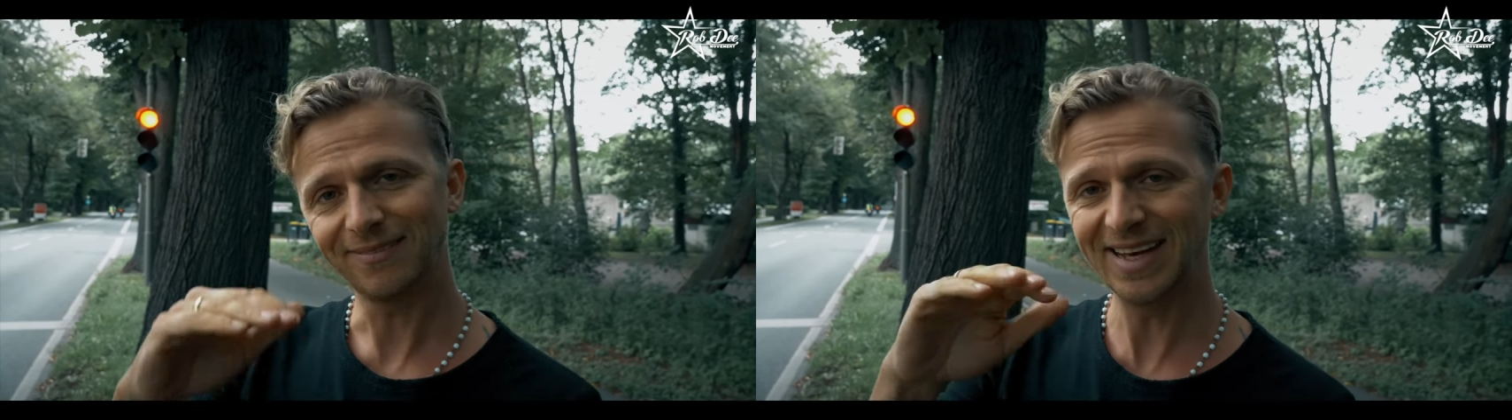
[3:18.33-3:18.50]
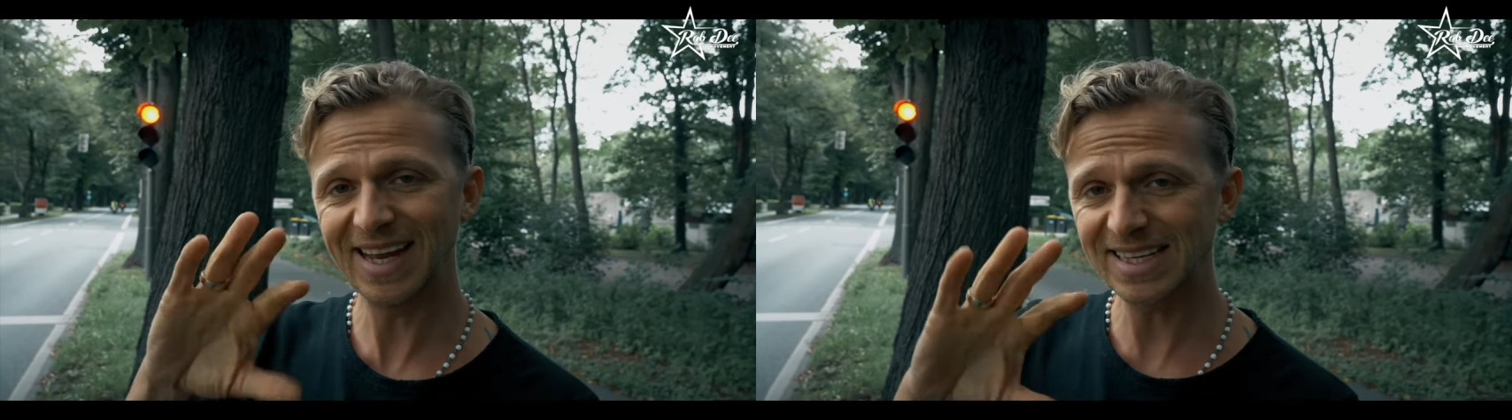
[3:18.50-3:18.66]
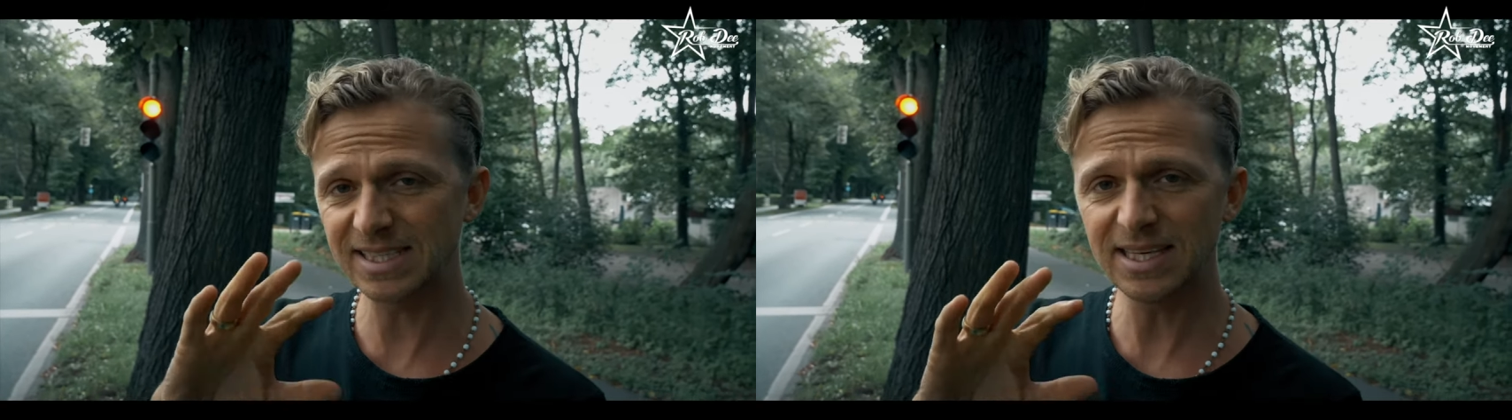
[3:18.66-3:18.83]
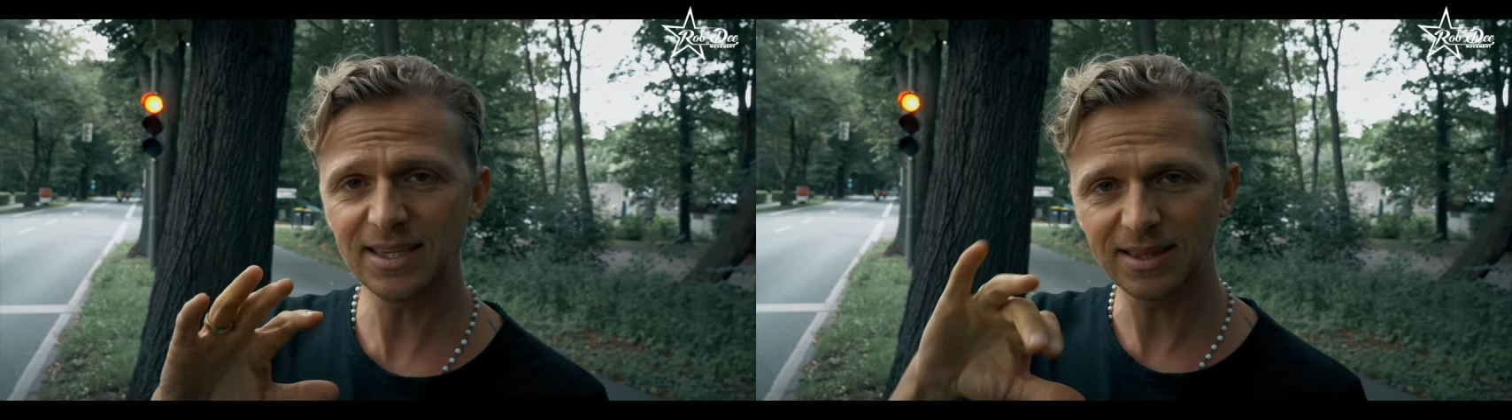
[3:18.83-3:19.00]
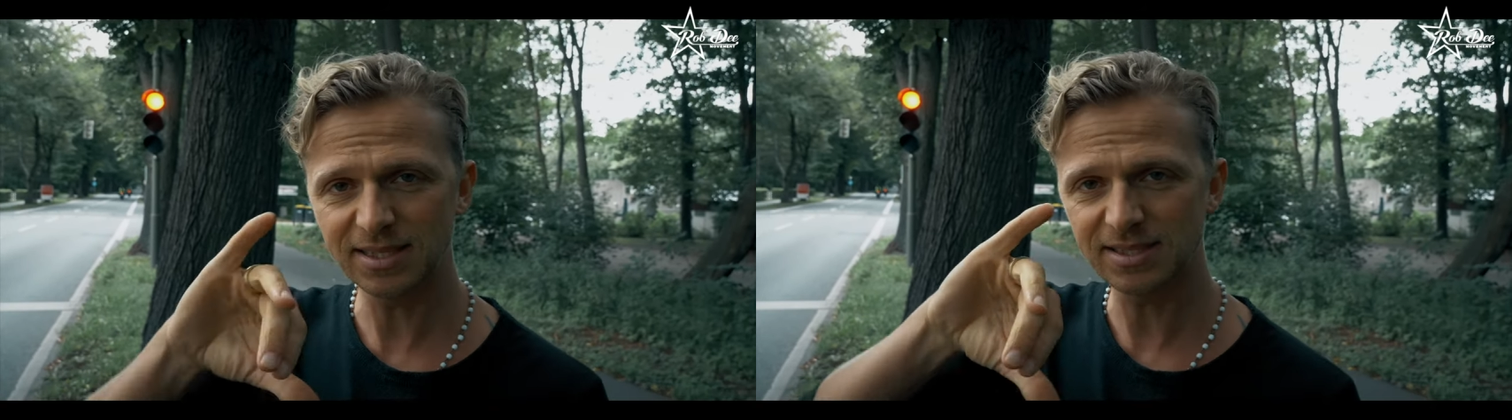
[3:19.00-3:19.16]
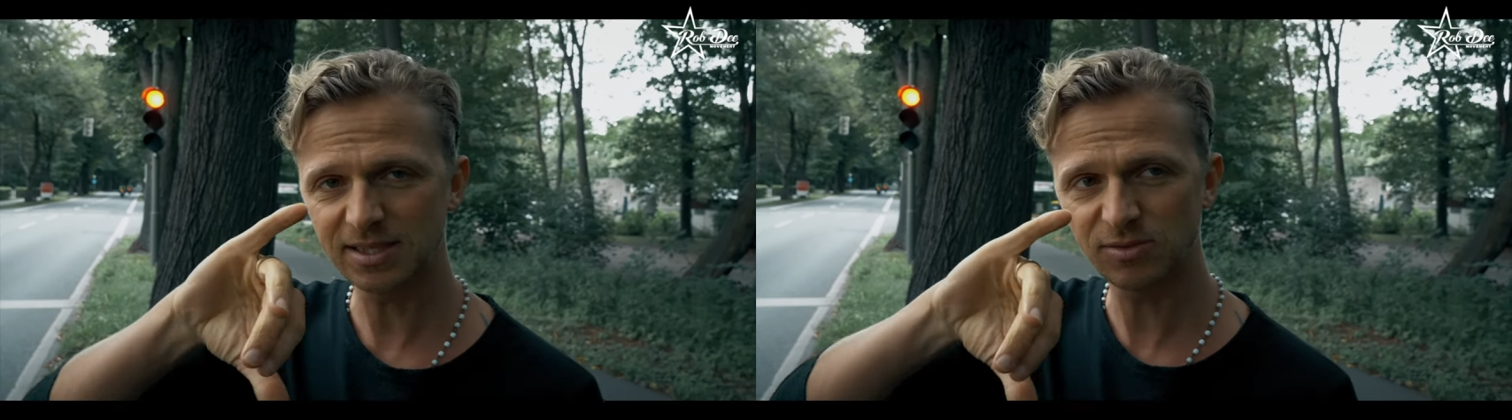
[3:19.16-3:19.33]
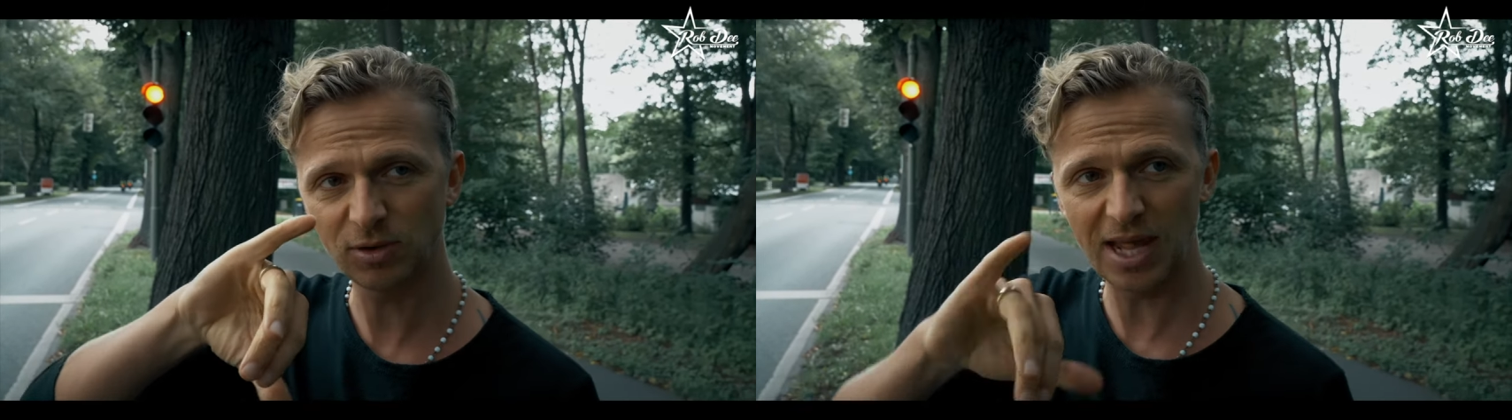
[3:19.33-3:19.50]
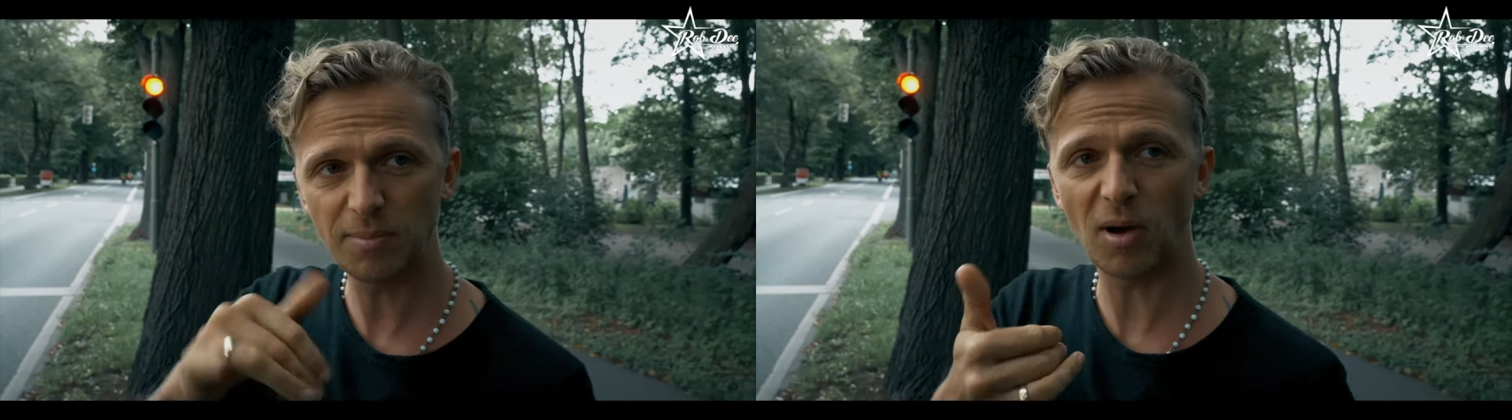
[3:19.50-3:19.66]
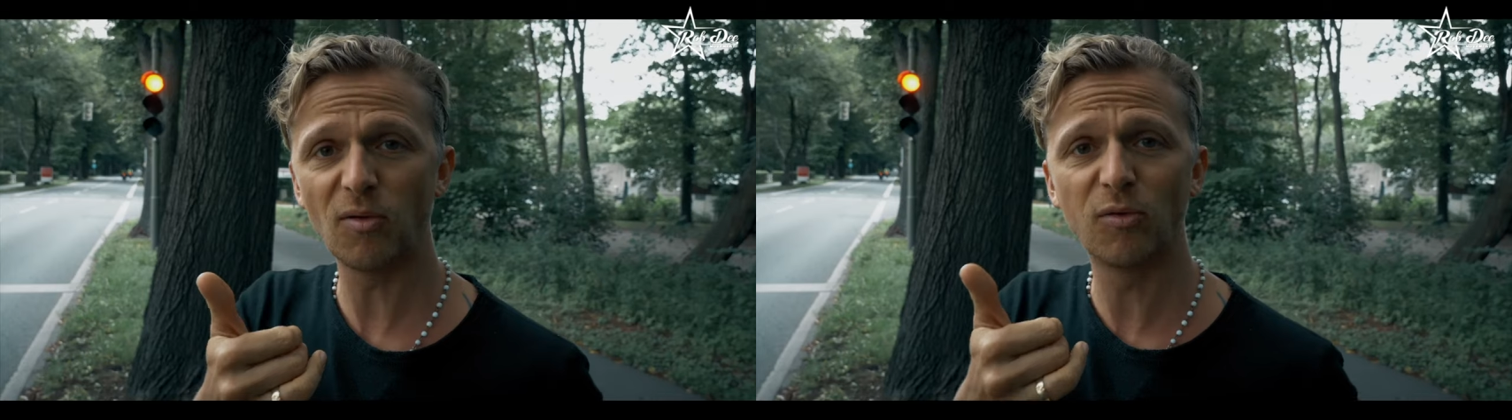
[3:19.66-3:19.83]
wenn der sieht, dass das von
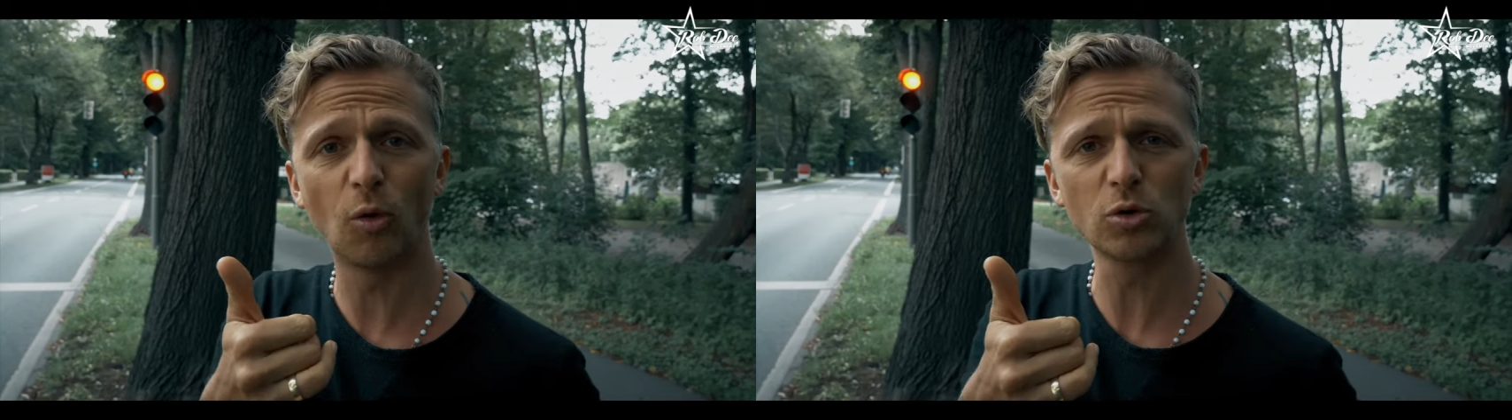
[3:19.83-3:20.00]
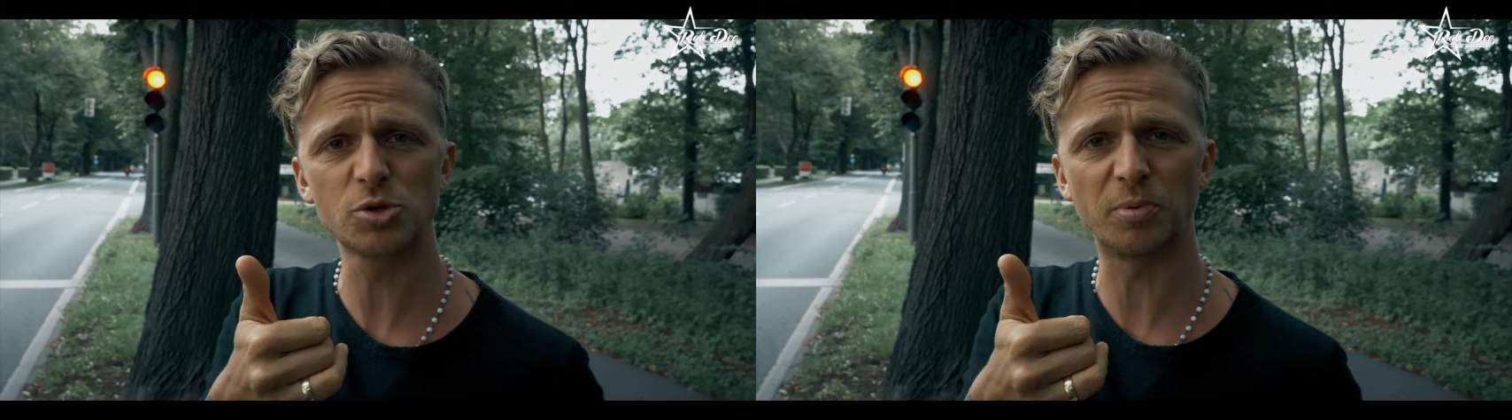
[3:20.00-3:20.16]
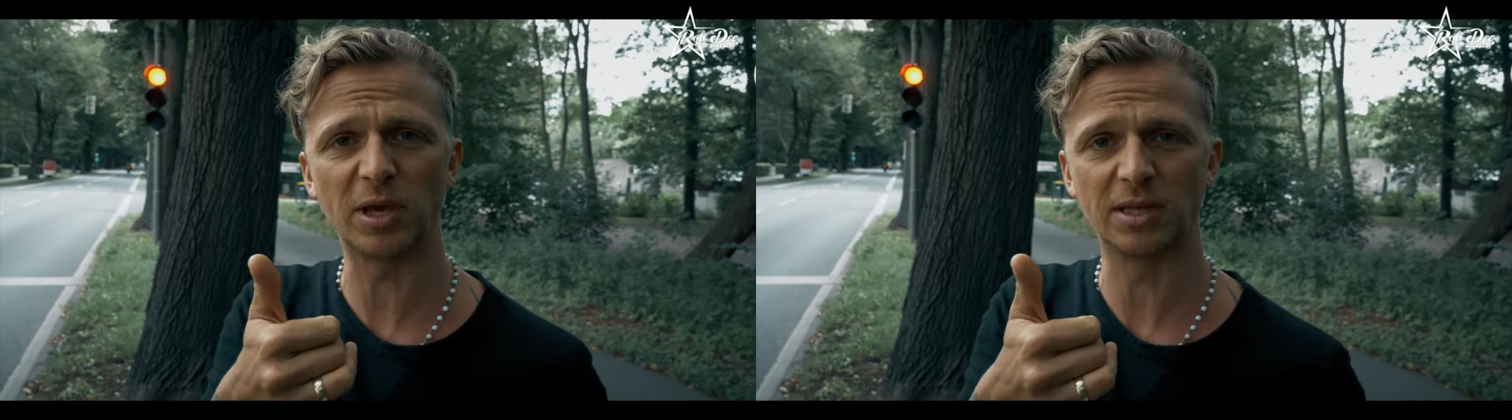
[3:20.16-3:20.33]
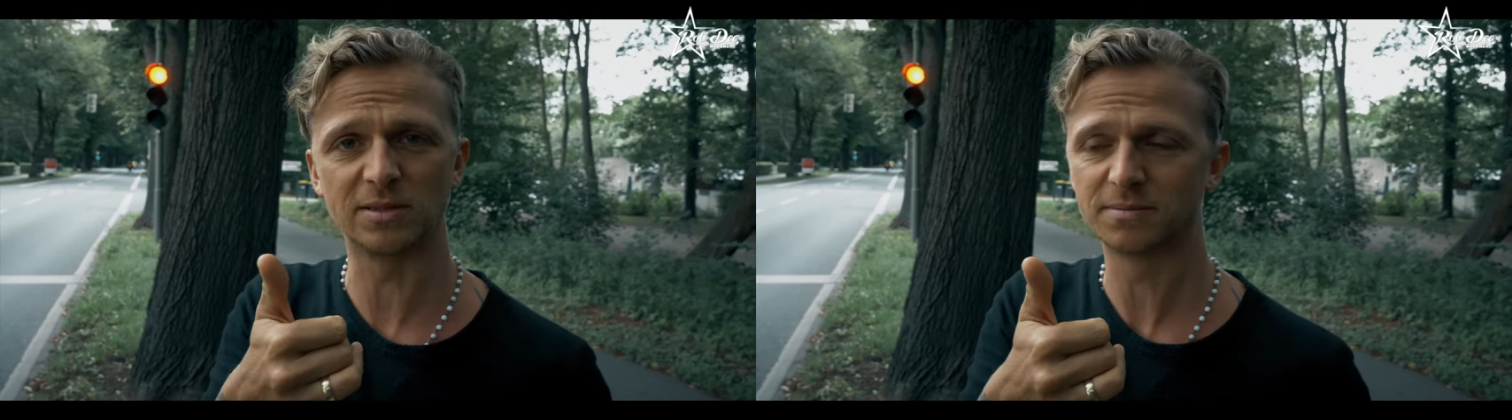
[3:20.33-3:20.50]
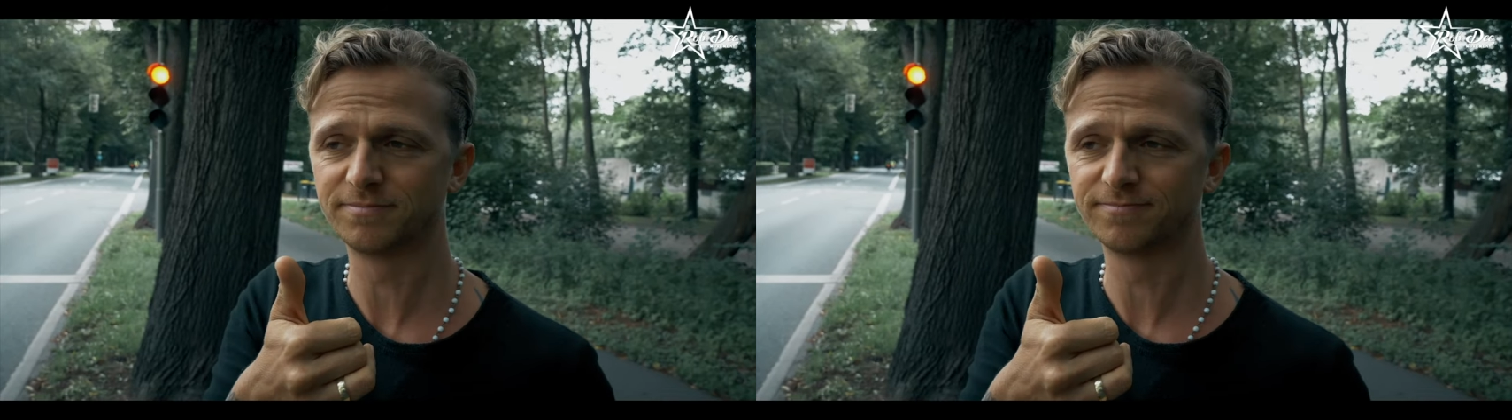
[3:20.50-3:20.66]
Gelb auf Rot springt,